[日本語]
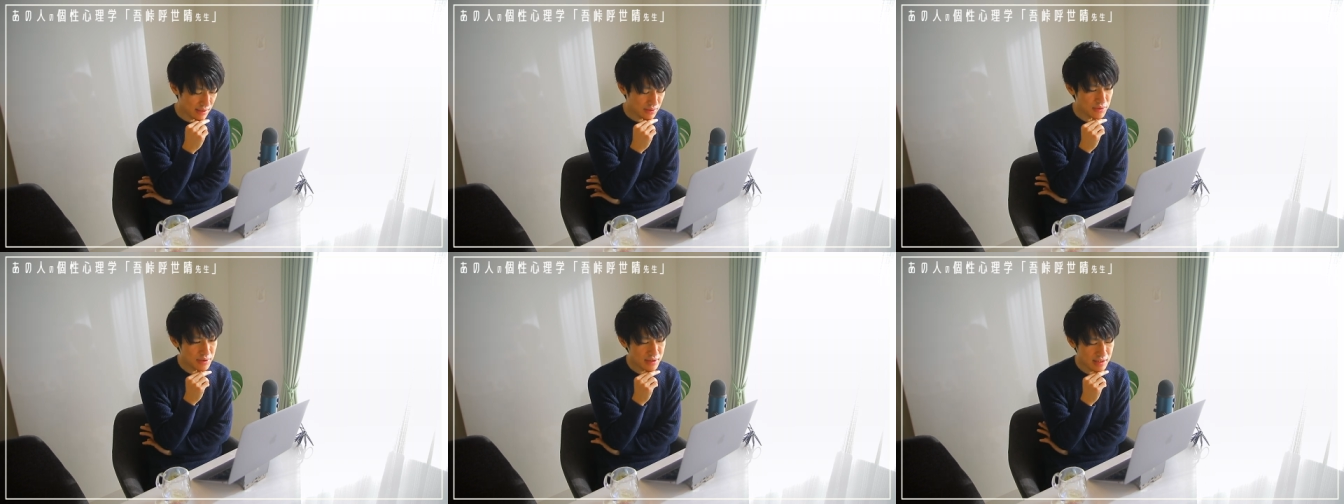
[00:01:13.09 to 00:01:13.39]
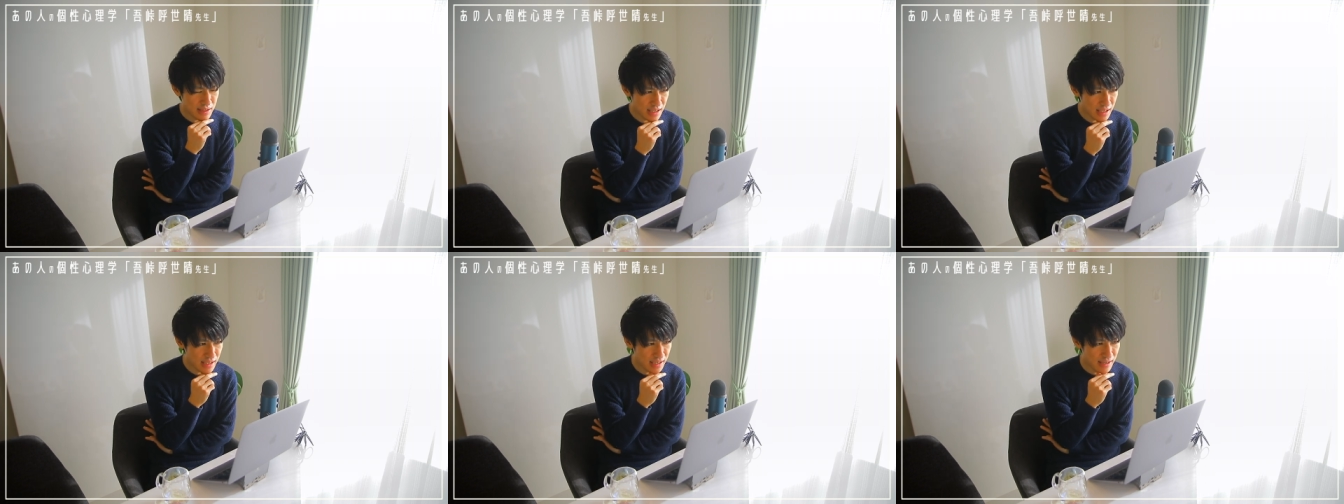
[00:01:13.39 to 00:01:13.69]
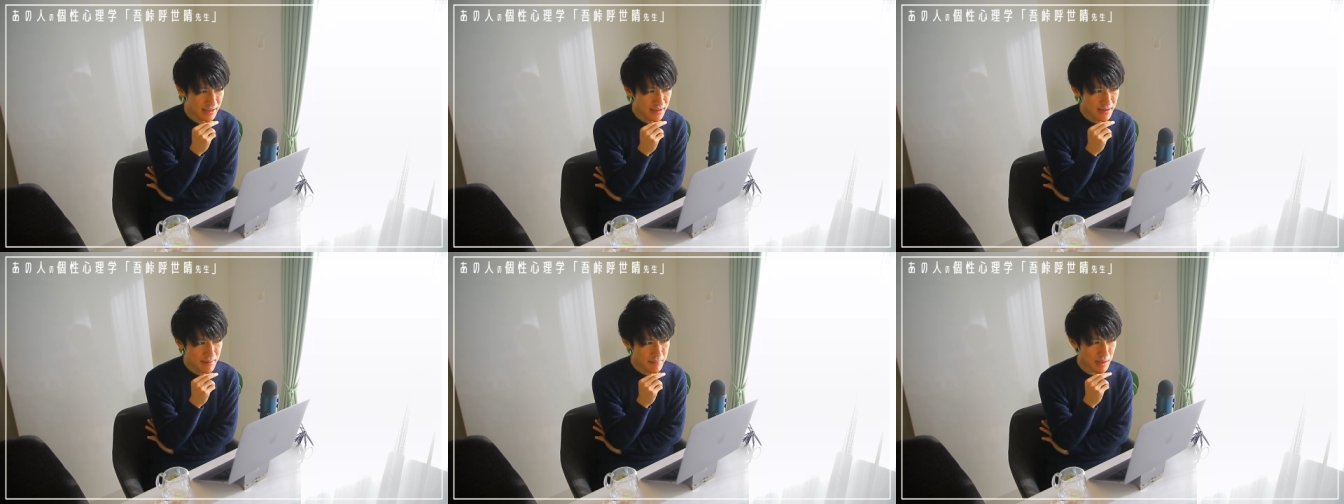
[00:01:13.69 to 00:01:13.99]
そし
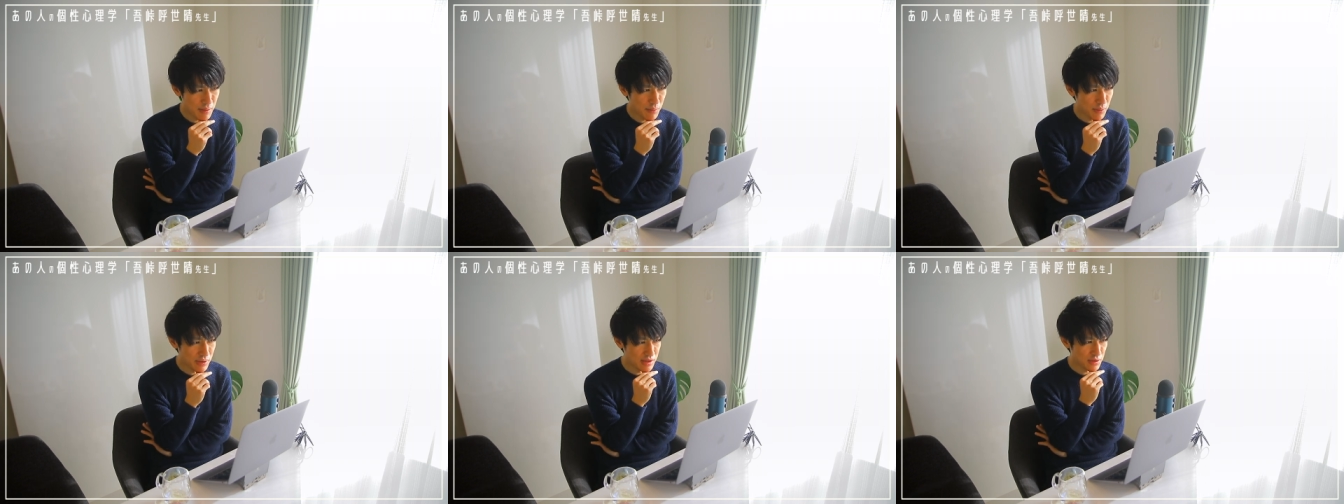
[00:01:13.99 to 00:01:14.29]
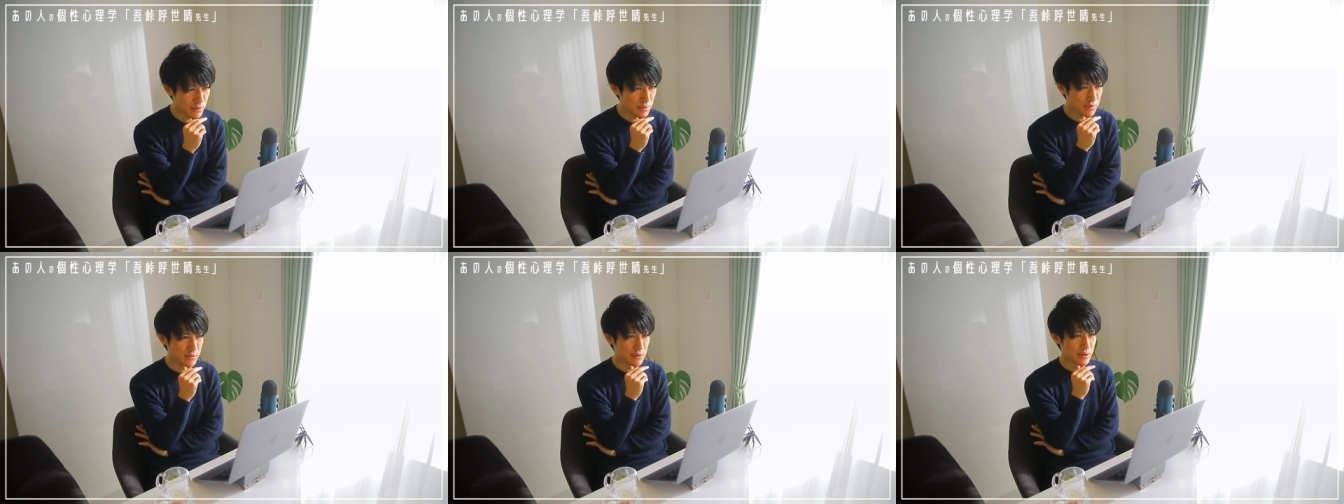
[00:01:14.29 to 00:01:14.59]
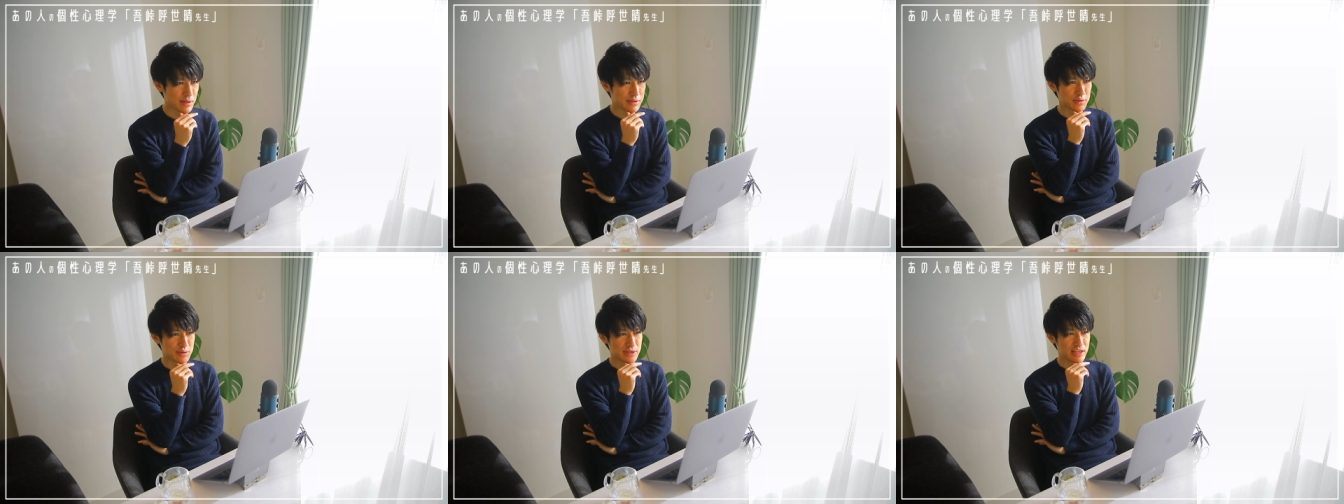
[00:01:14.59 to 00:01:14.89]
て、これちょっ
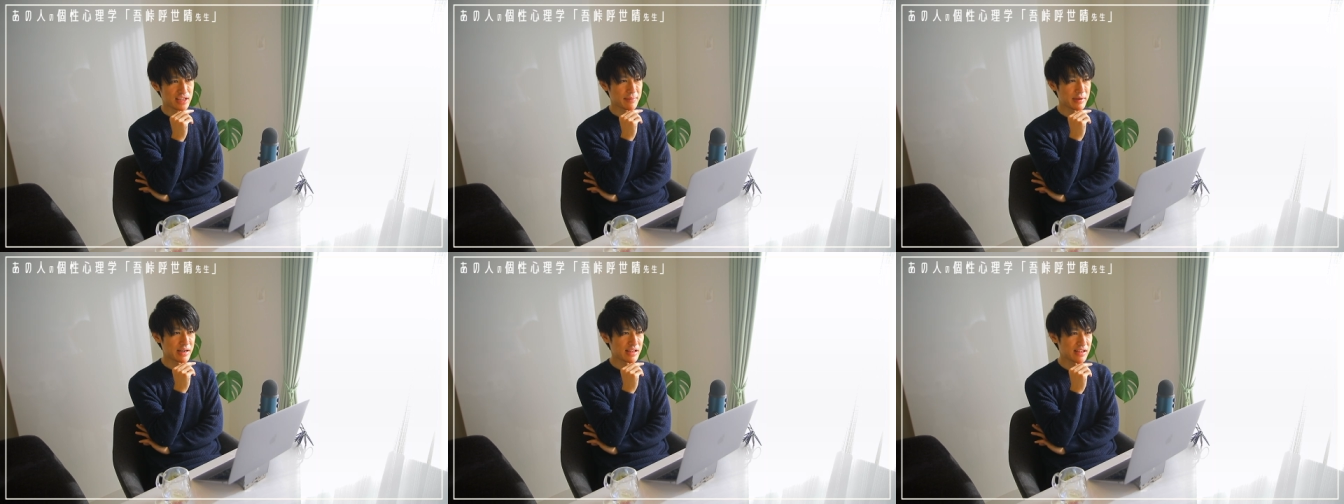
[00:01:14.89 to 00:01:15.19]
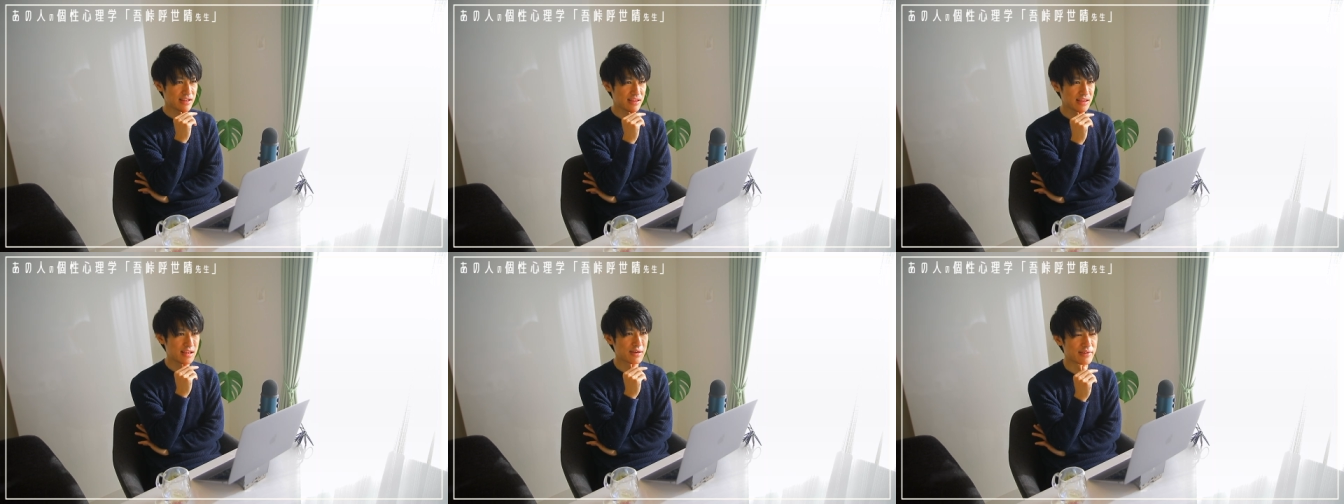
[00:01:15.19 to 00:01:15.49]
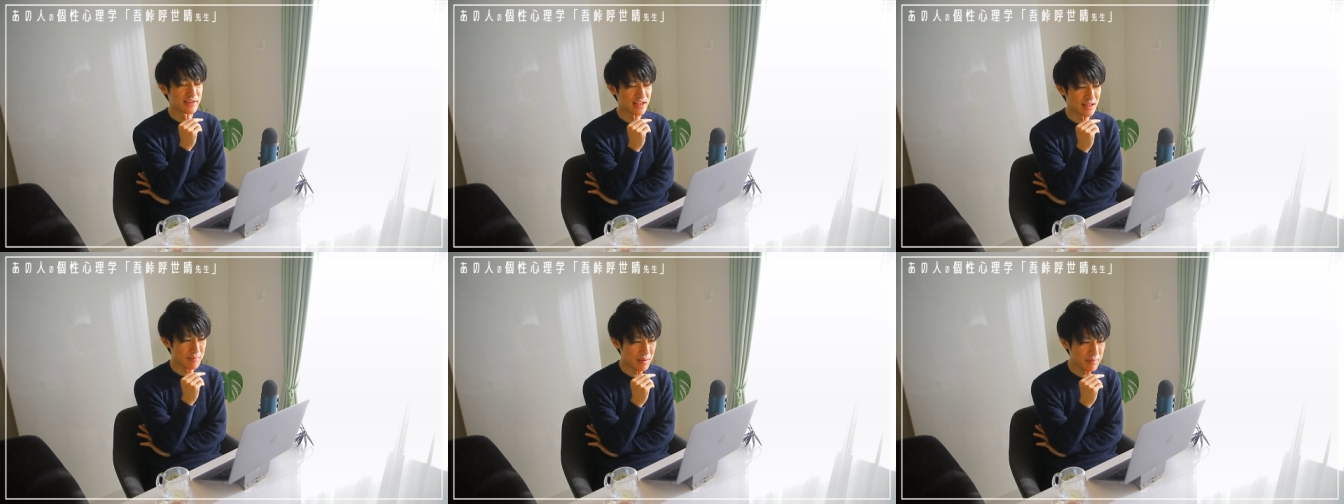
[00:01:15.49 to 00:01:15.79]
とネタバレになっちゃうんで、